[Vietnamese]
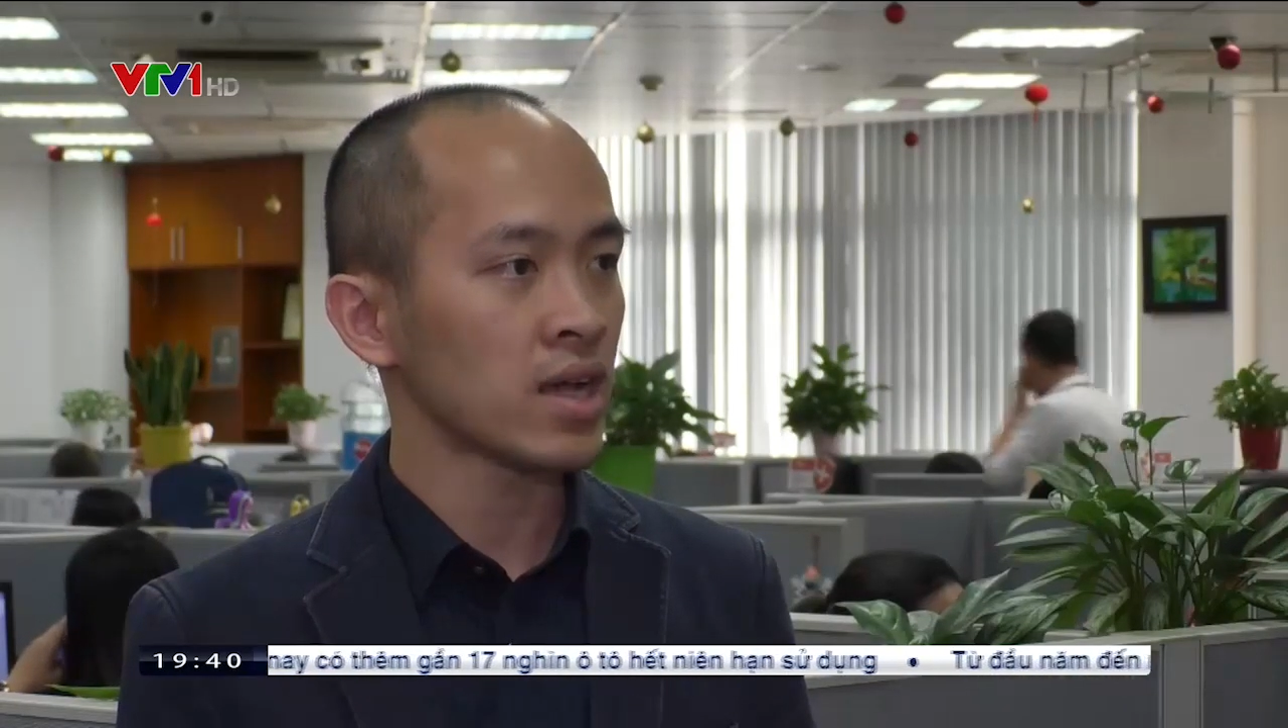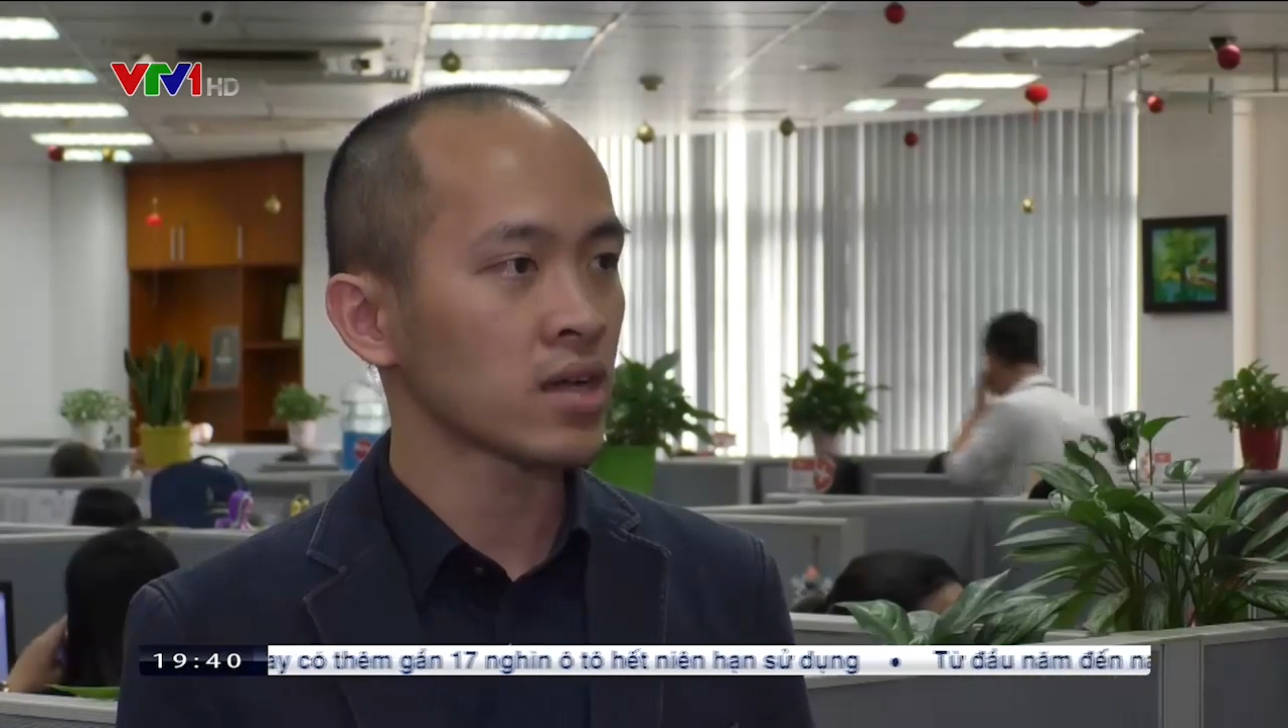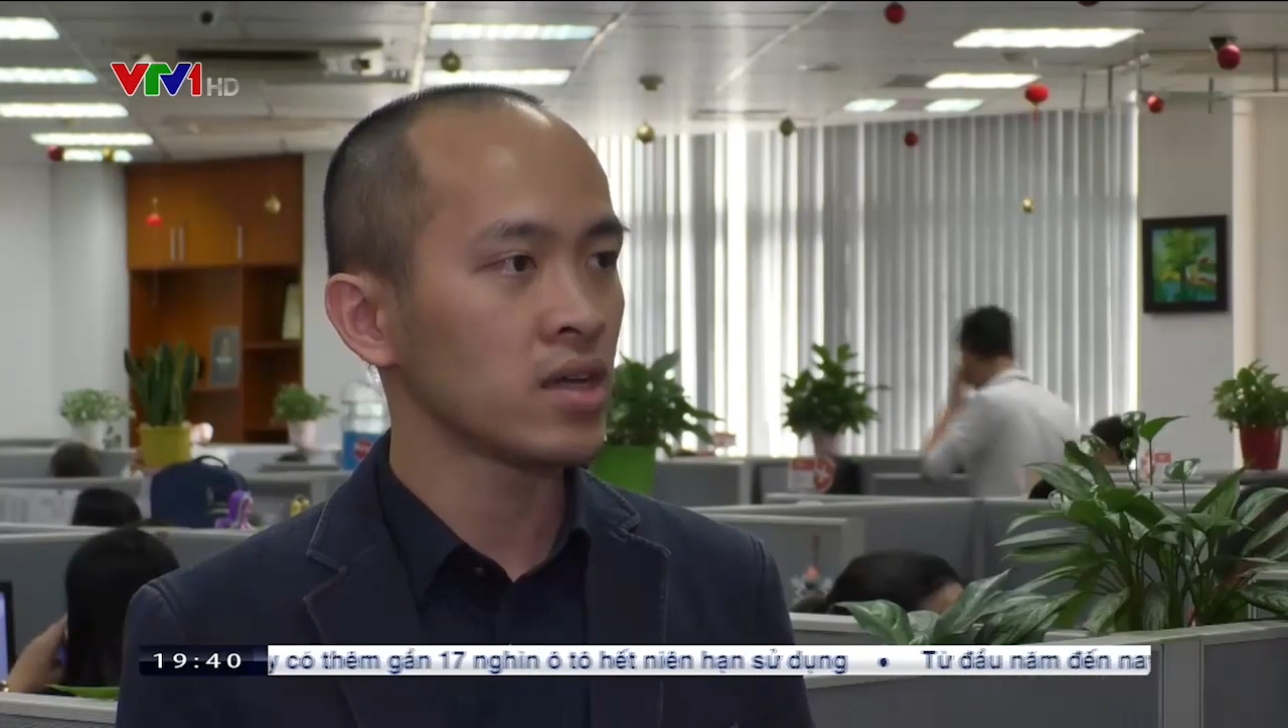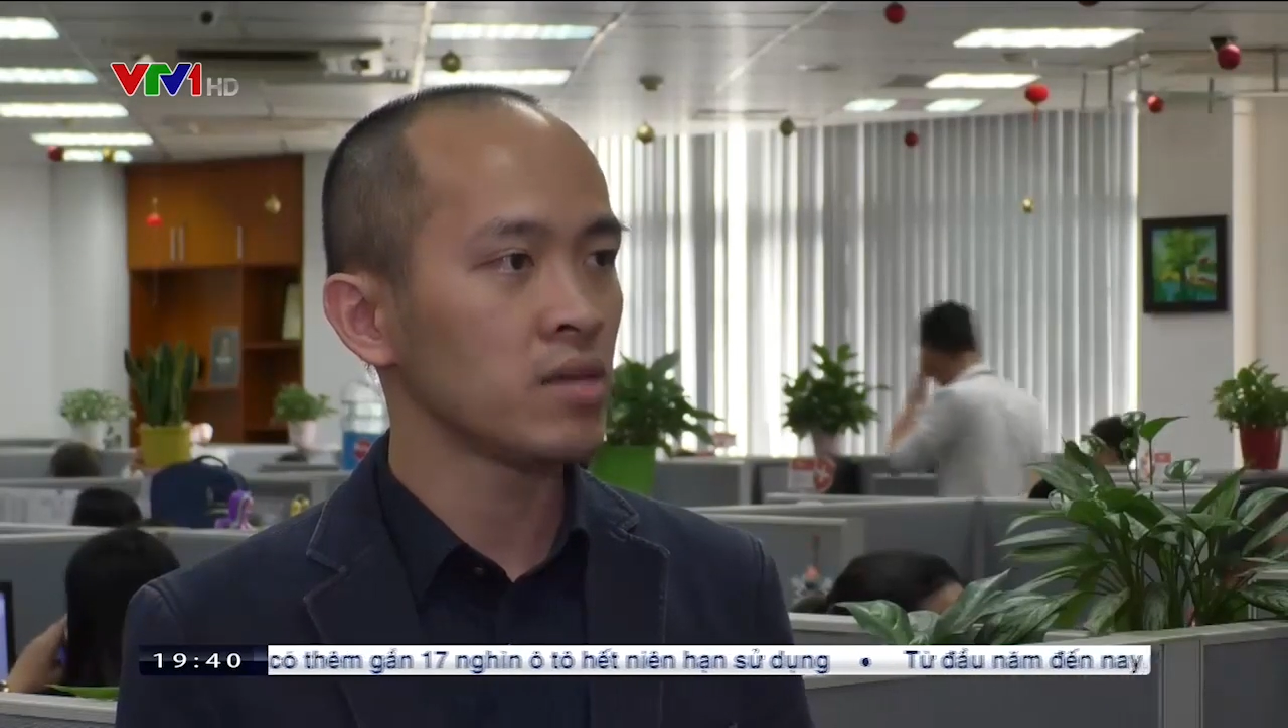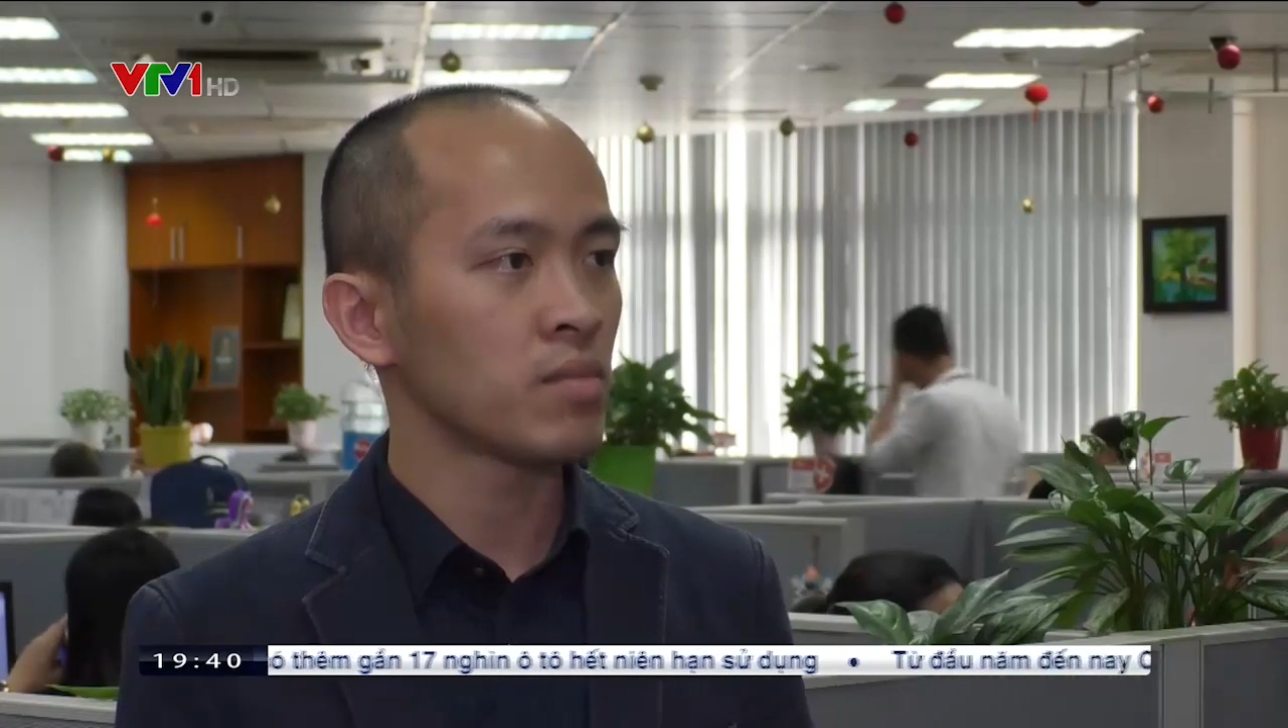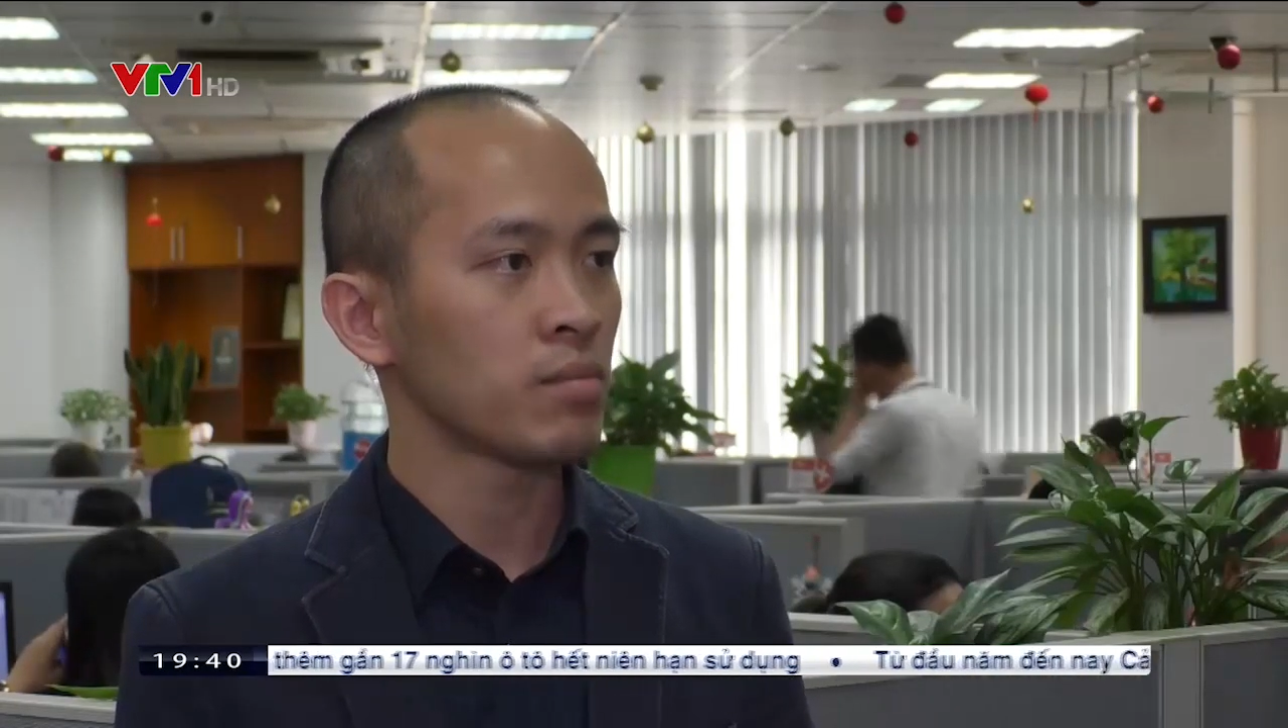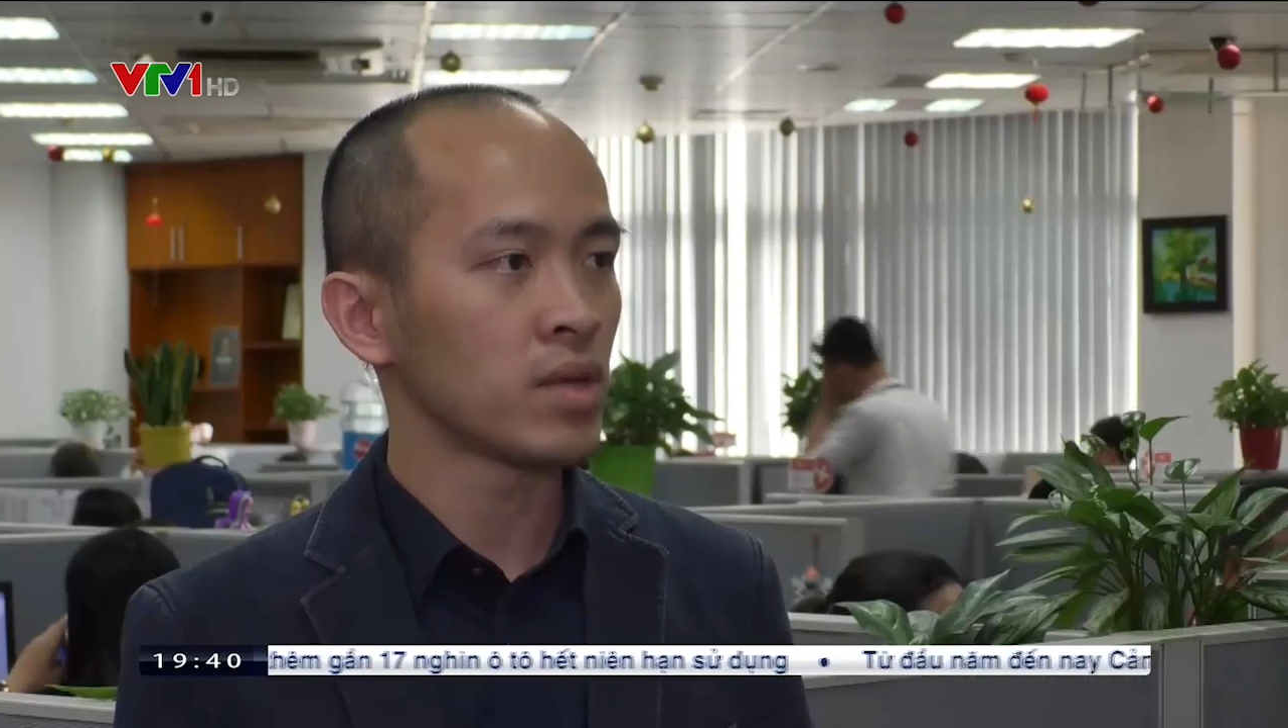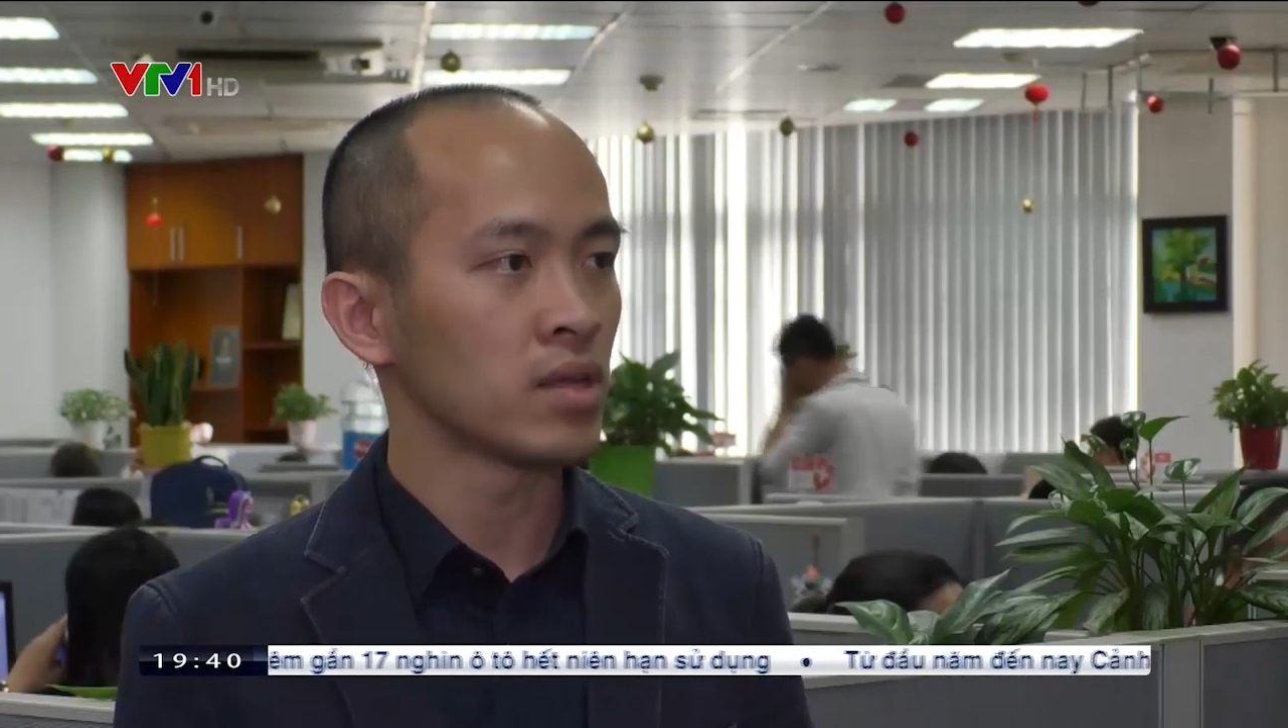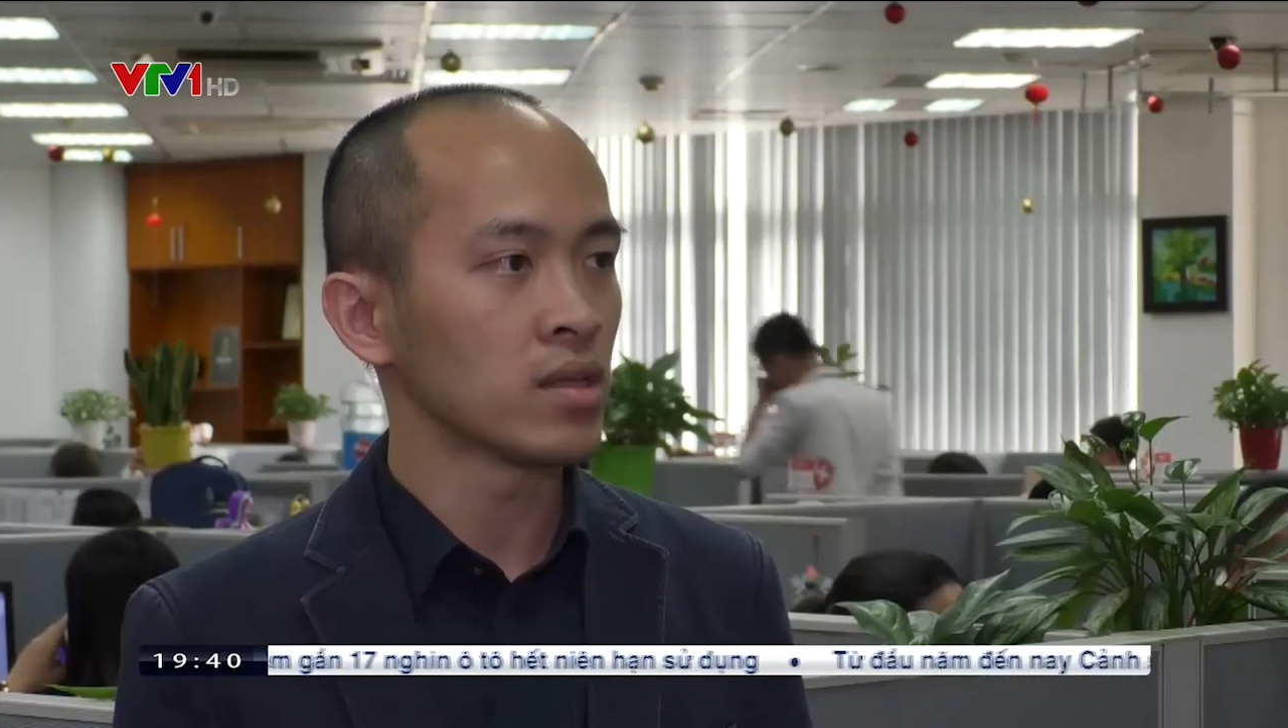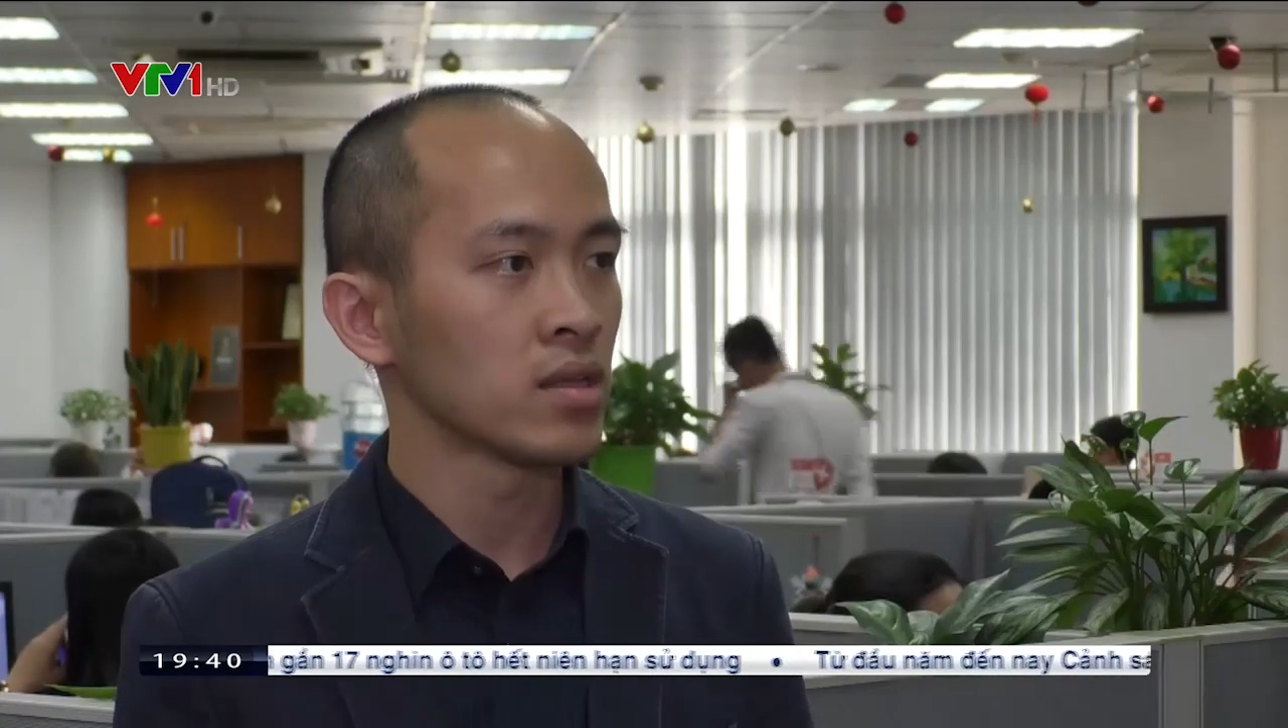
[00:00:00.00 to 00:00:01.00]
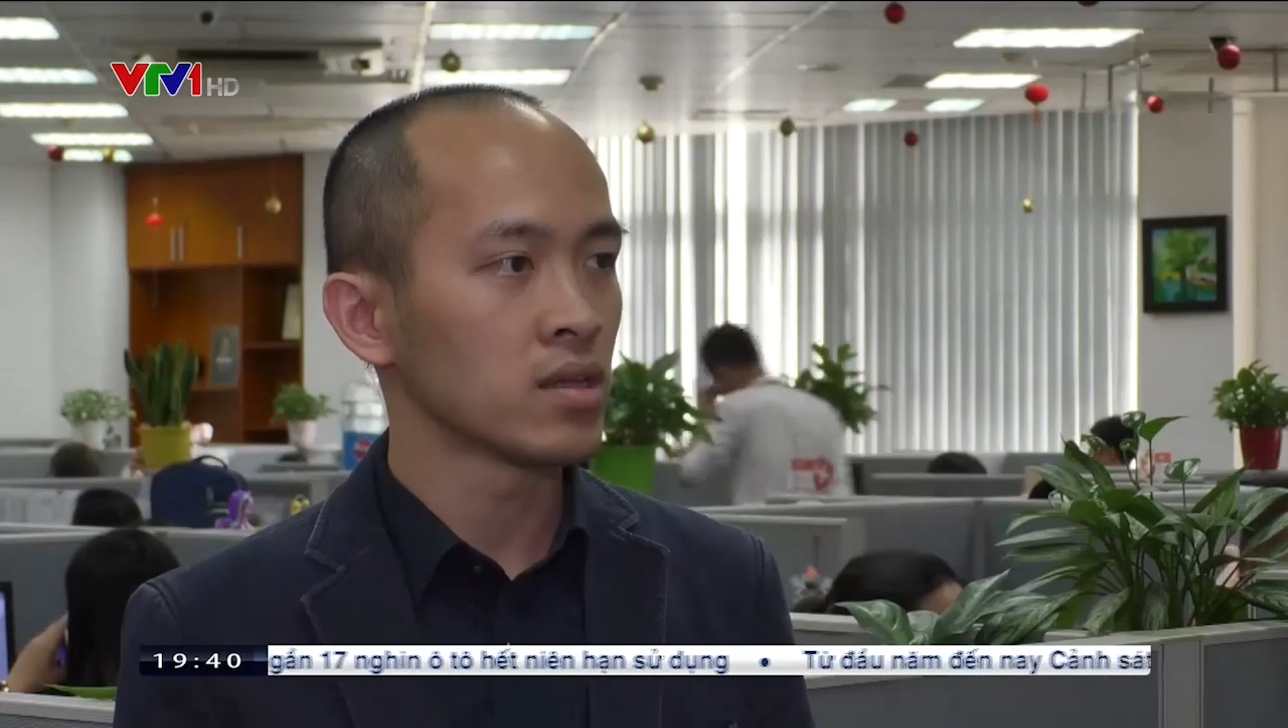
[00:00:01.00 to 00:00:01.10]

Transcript: giác khi mà mình